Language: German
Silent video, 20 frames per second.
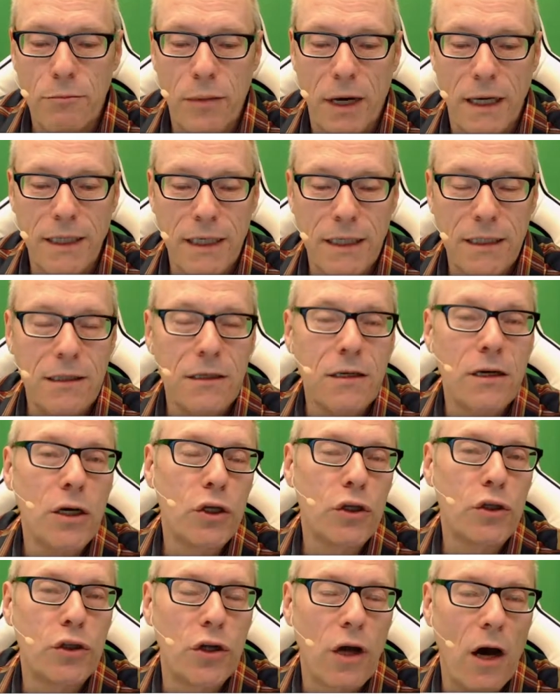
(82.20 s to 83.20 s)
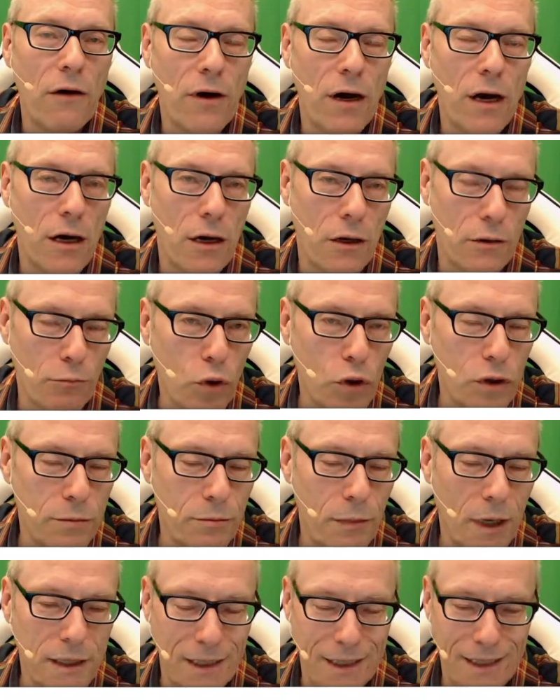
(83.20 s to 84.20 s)
bei jedem Server muss
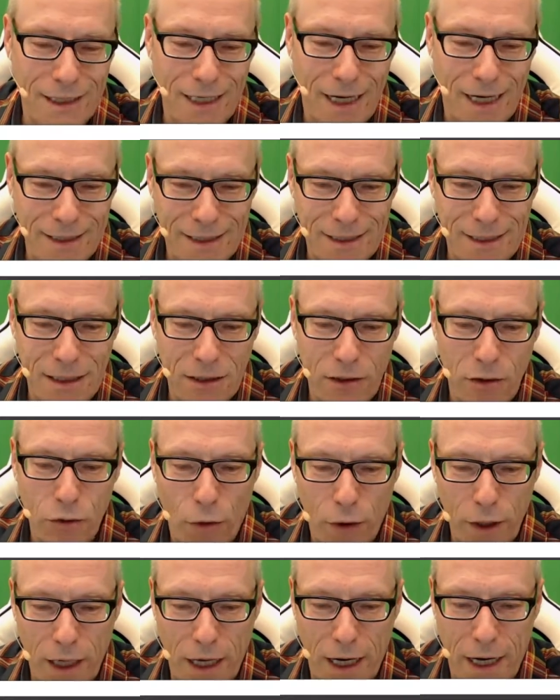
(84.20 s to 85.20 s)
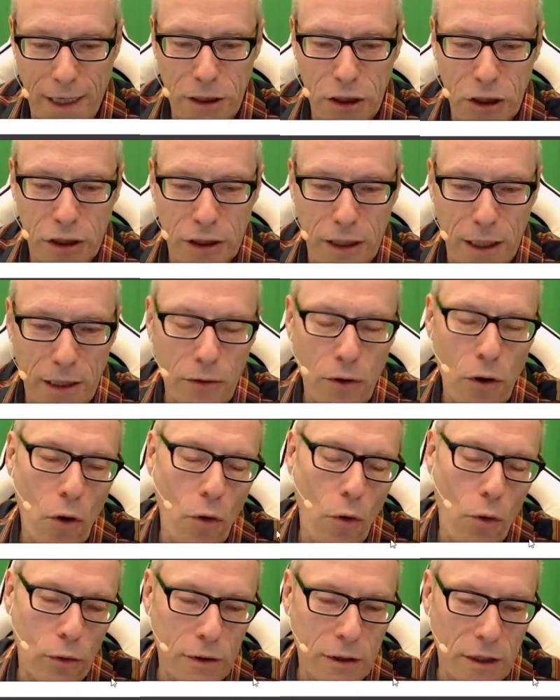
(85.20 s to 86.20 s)
man das neu einstellen
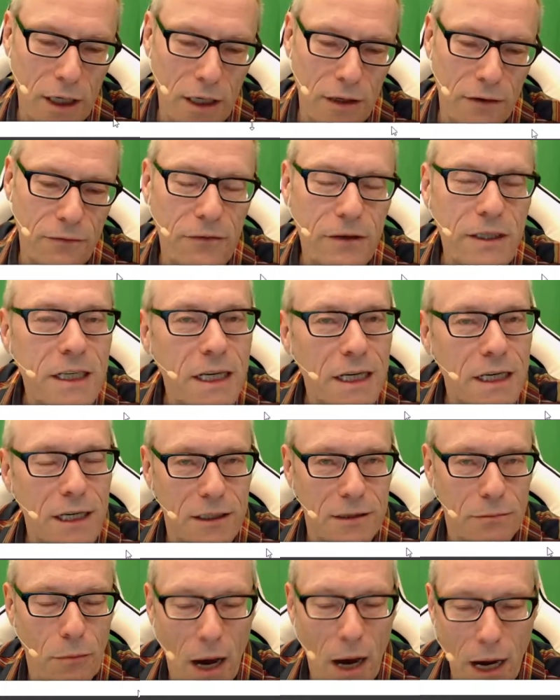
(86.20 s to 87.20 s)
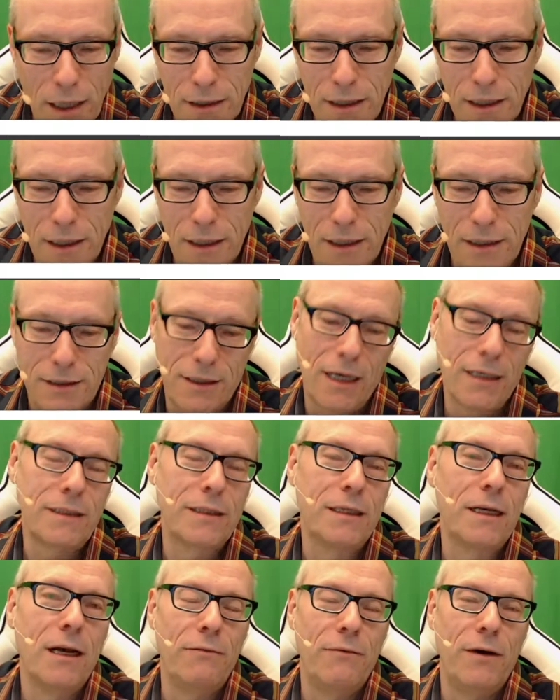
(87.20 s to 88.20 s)
und wie ihr das macht,
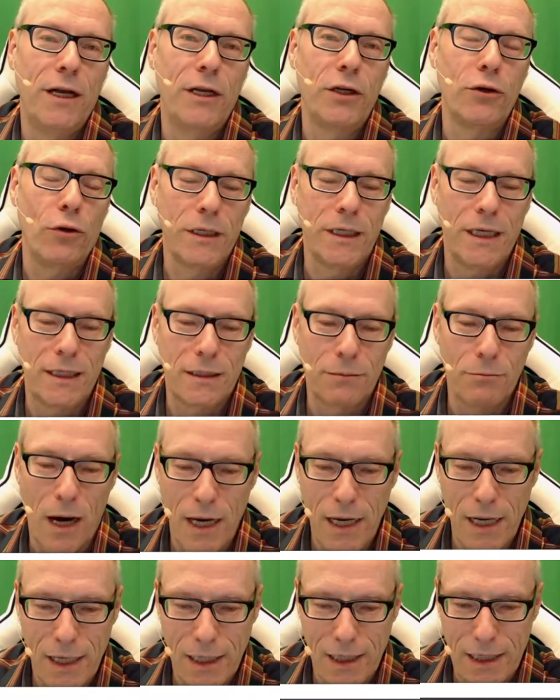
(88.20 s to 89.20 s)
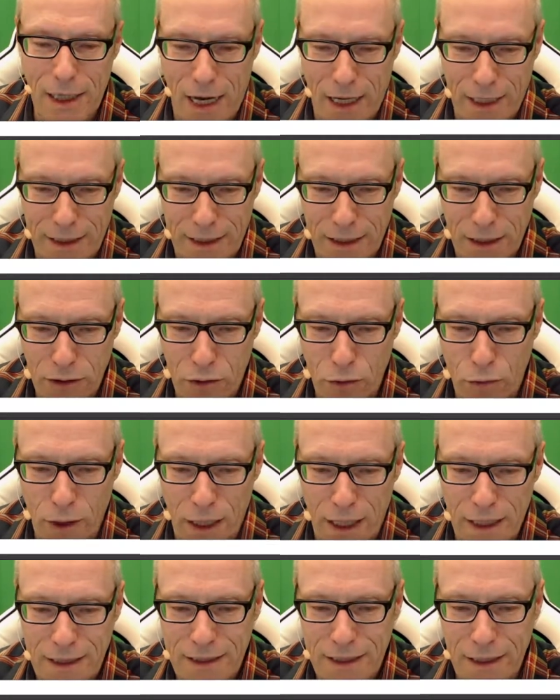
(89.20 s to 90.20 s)
das werde ich euch jetzt mal gleich so
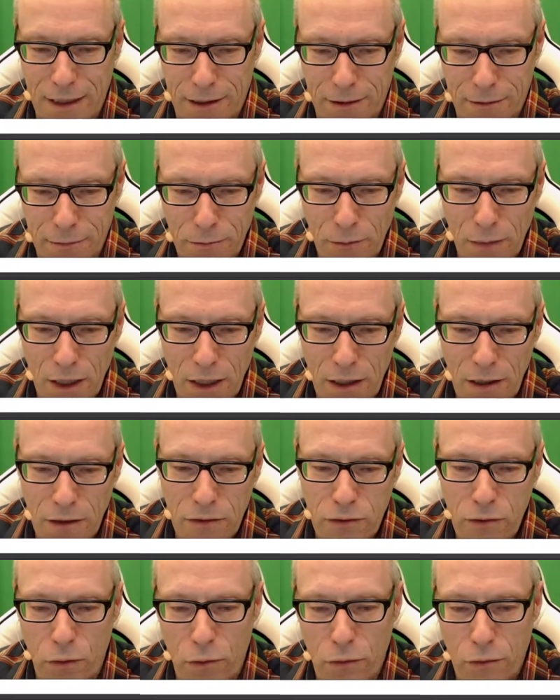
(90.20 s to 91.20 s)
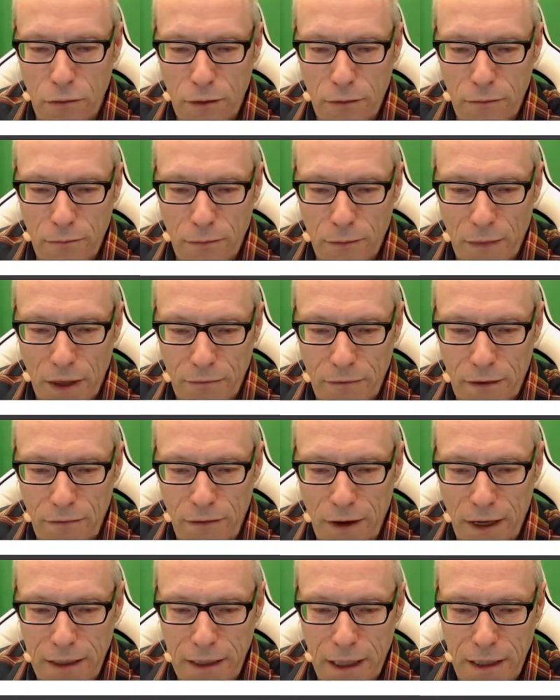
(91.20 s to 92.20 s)
erzählen. So, wir
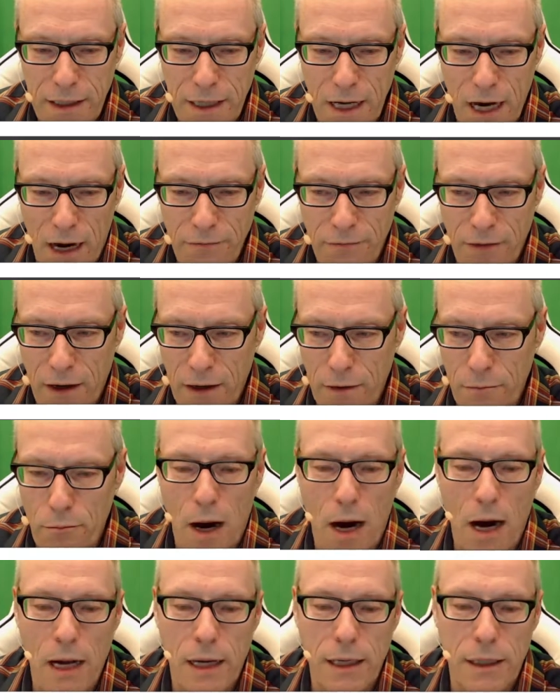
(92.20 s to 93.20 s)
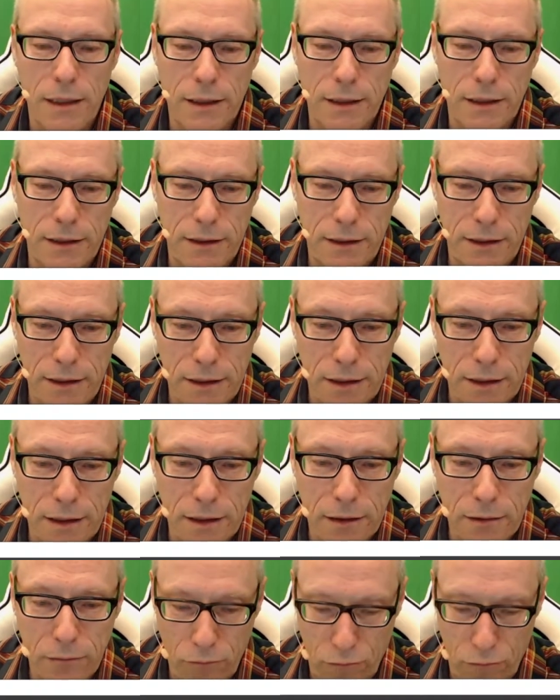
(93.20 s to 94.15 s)
werden dann hier einfach mal äh, die